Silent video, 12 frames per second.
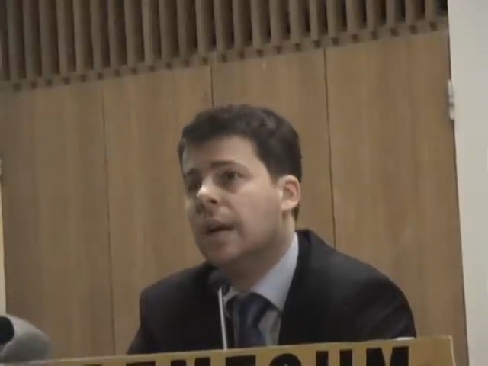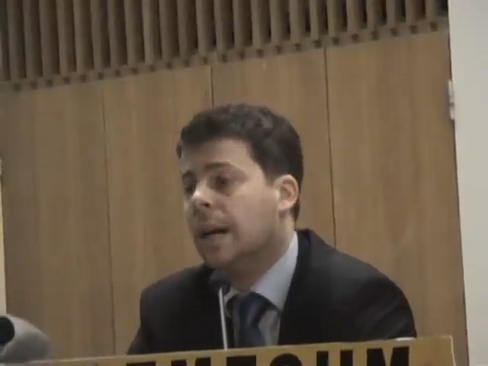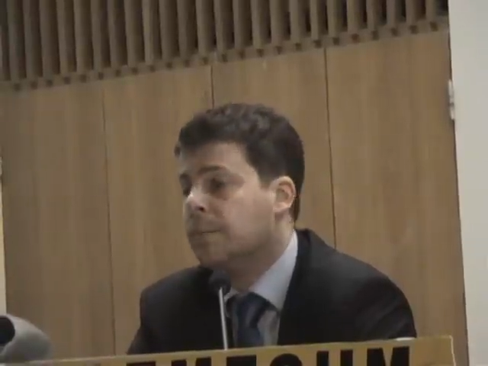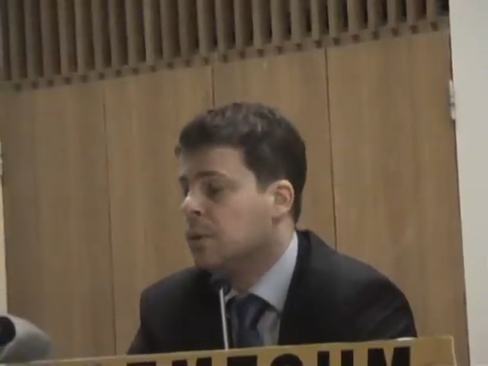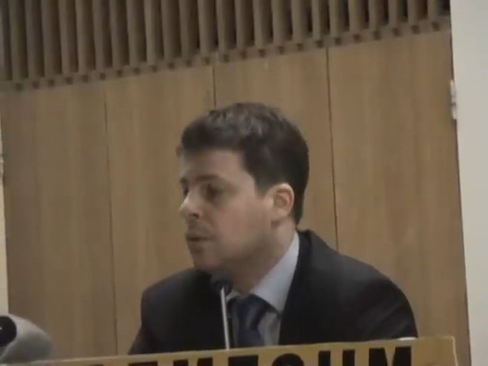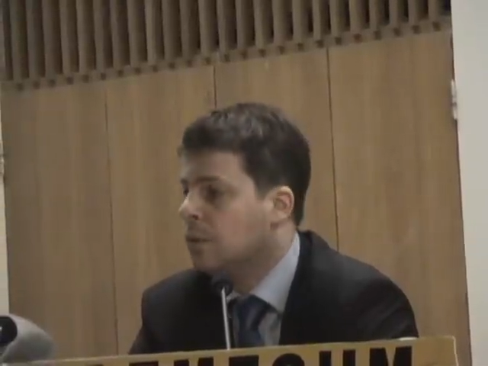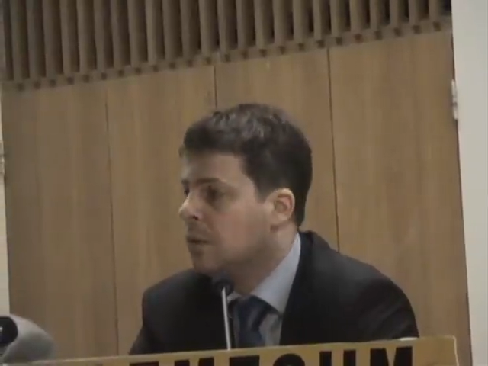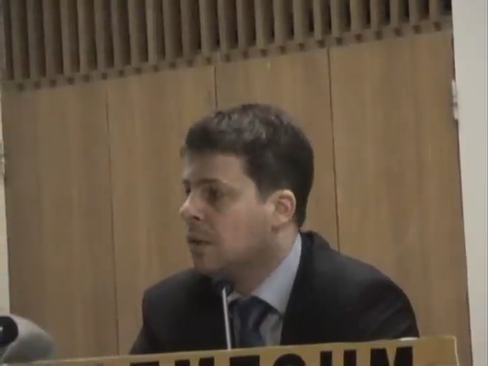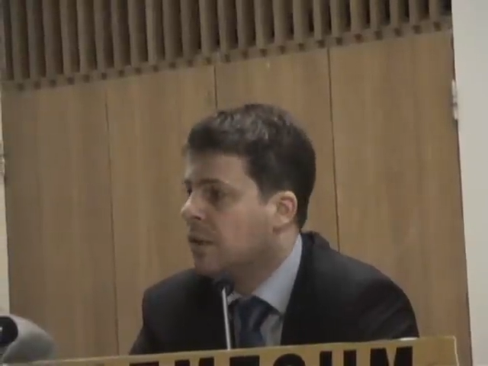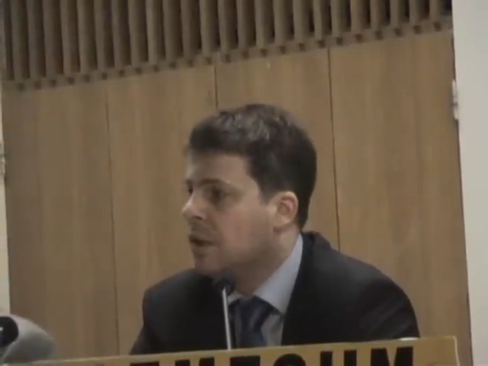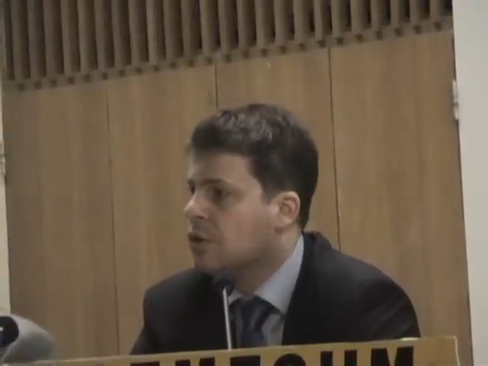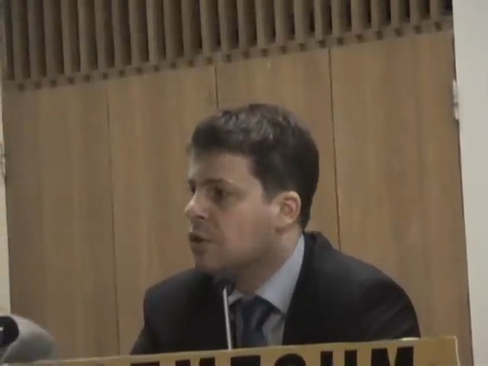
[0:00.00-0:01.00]

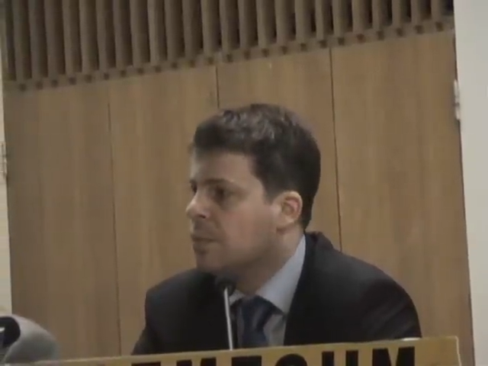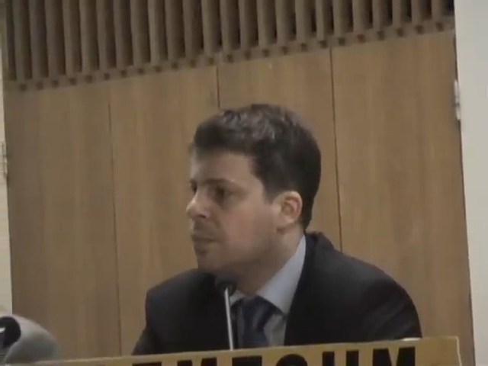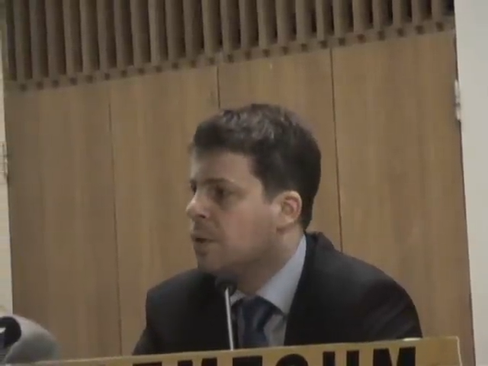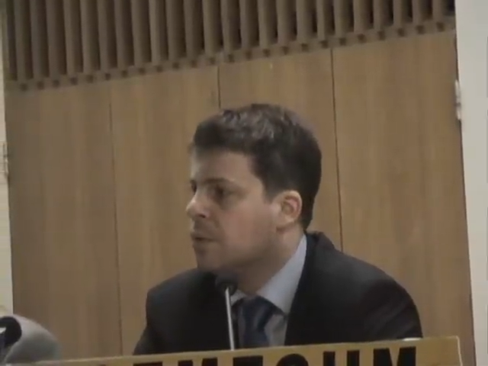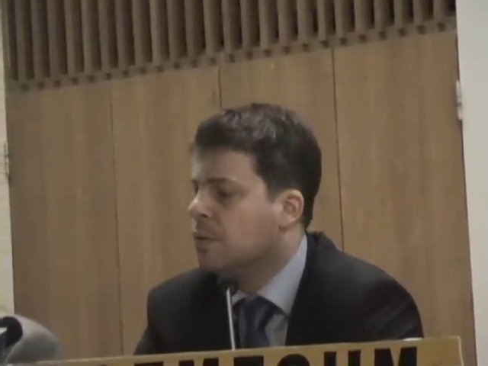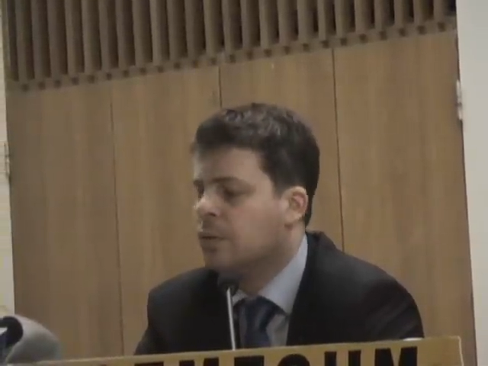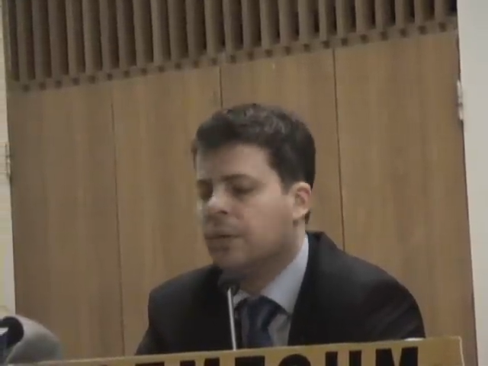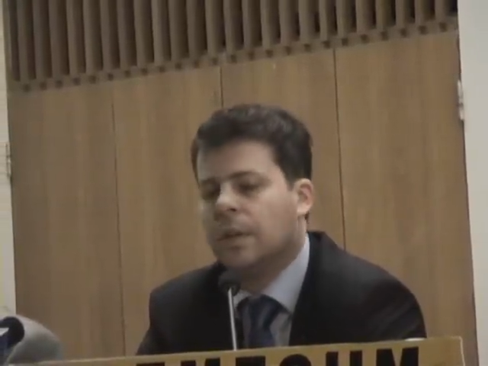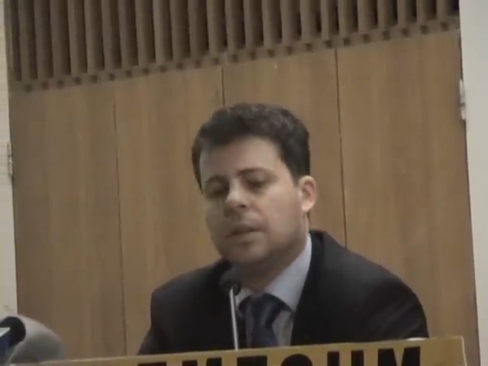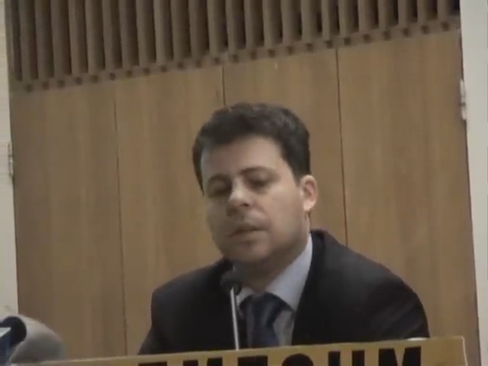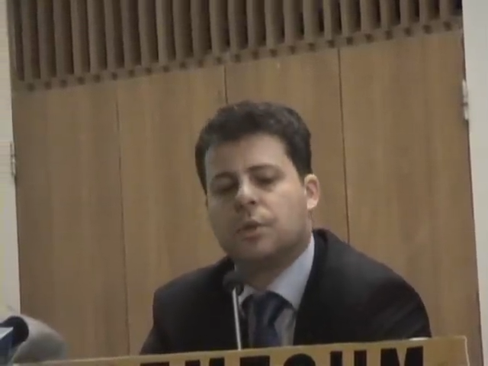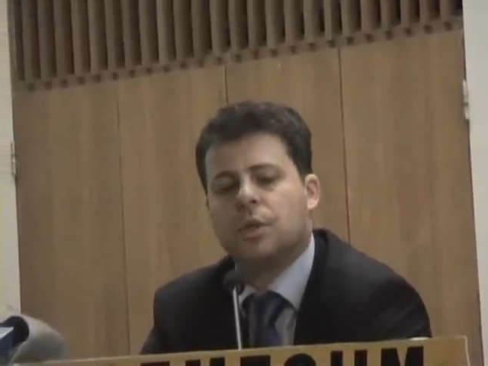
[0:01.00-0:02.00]
Absolutnie większość posłów
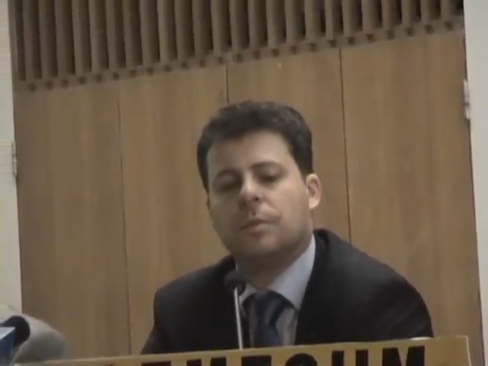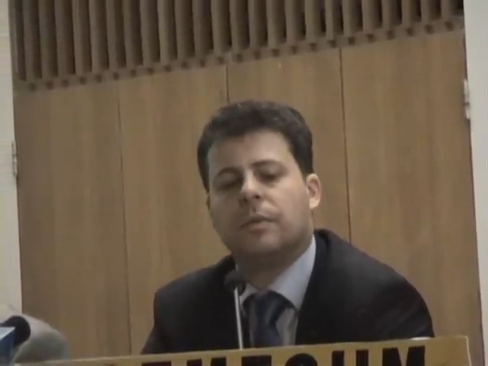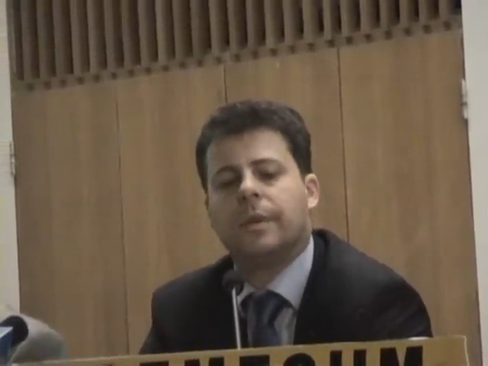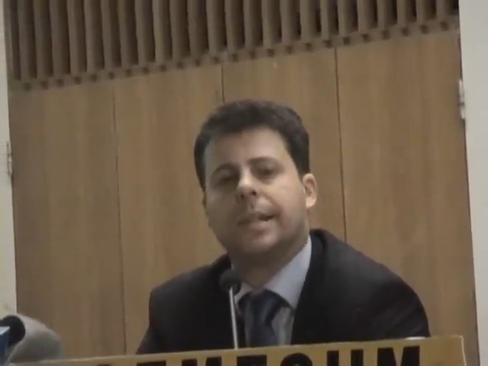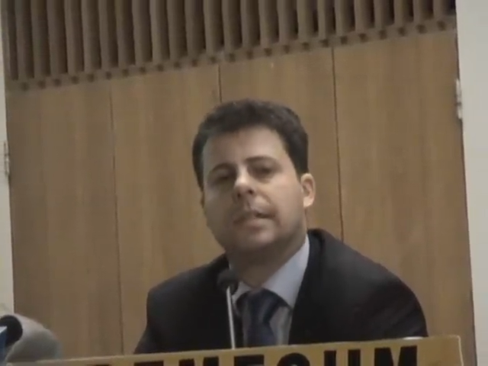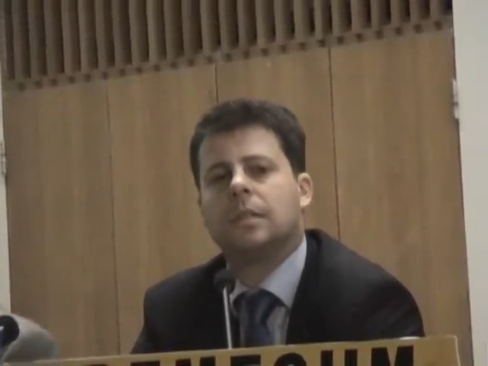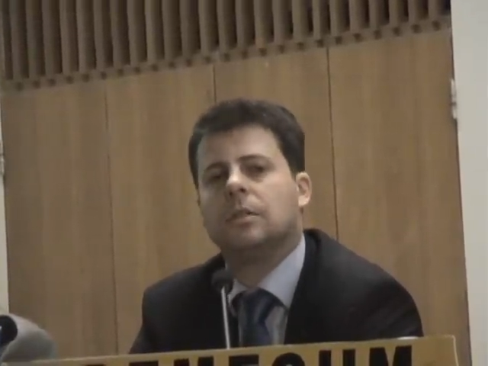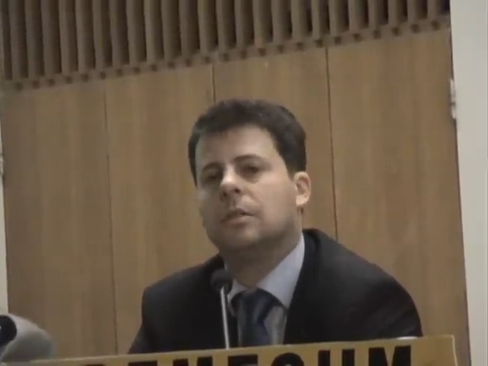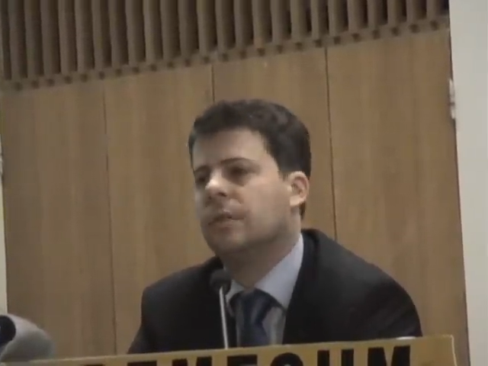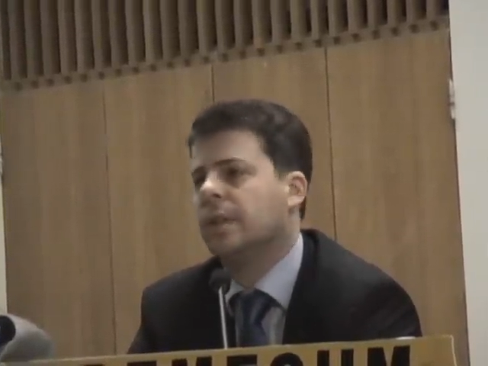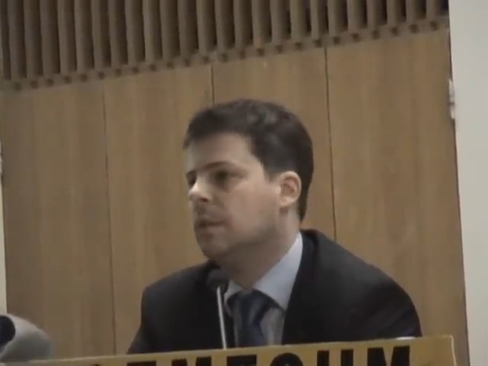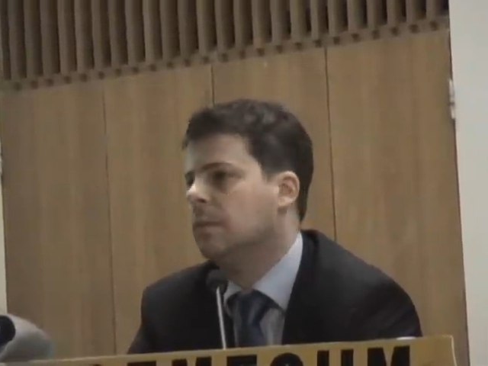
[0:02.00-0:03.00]
nie przyjmowała tego
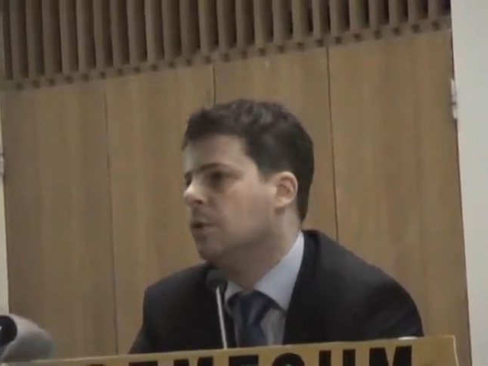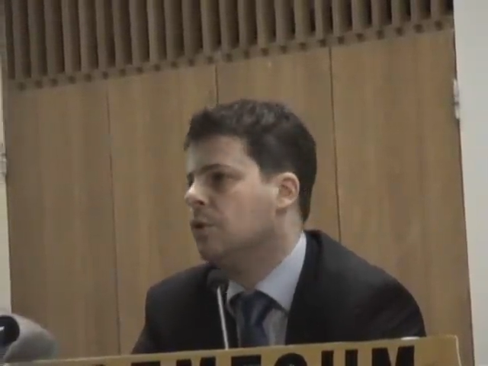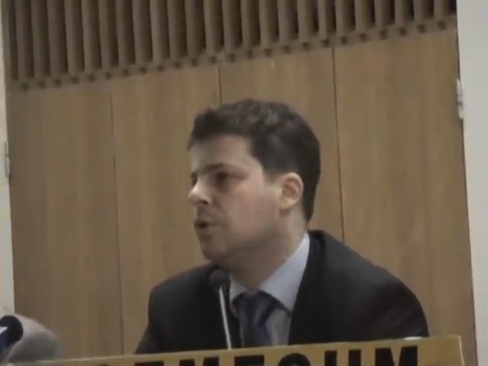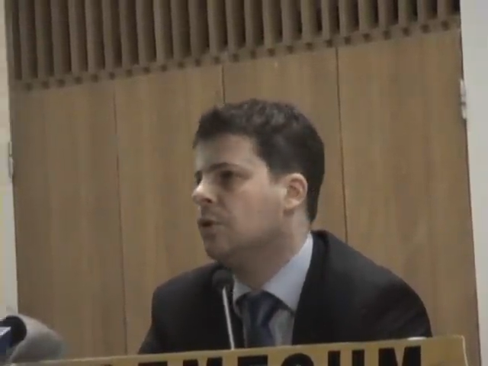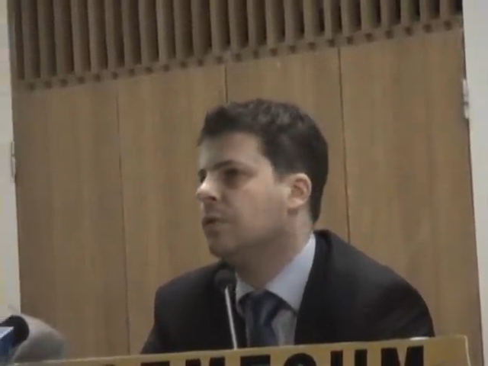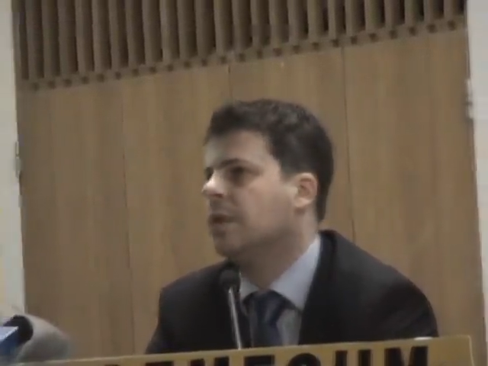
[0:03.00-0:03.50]
do wiadomości,